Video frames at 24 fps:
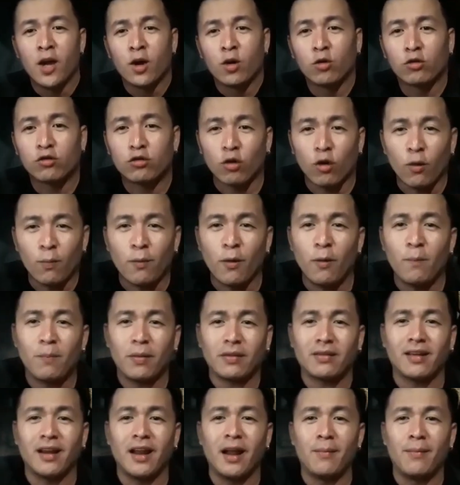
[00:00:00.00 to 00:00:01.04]
gusto ko pong
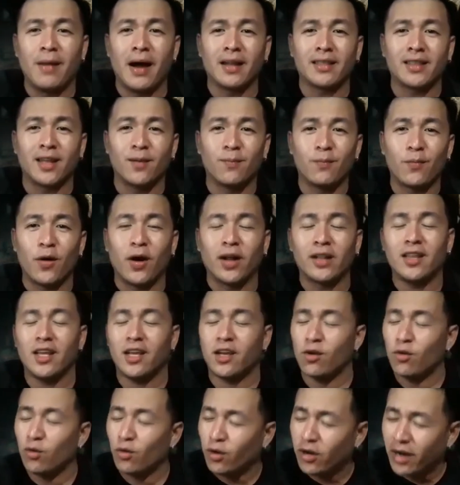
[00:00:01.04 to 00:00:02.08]
pasalamatan po at
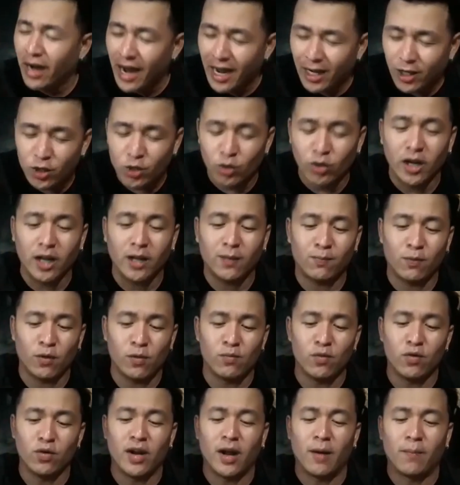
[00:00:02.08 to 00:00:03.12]
i-congratulate
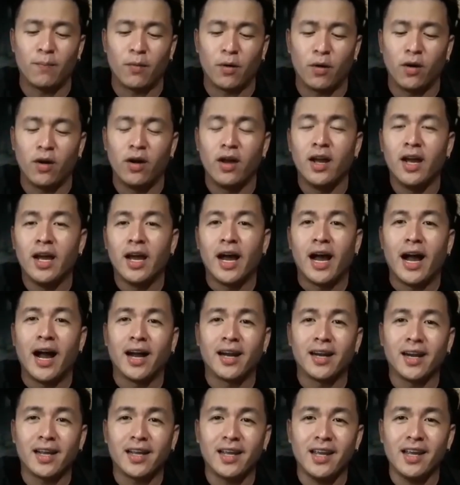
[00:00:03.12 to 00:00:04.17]
po muna po
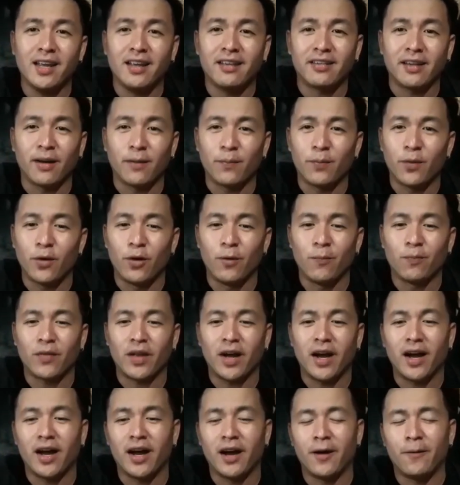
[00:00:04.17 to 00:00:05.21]
ang nag-iisa pong
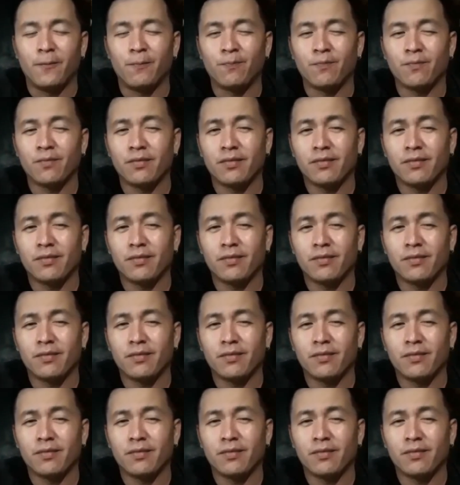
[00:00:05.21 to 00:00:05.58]
um,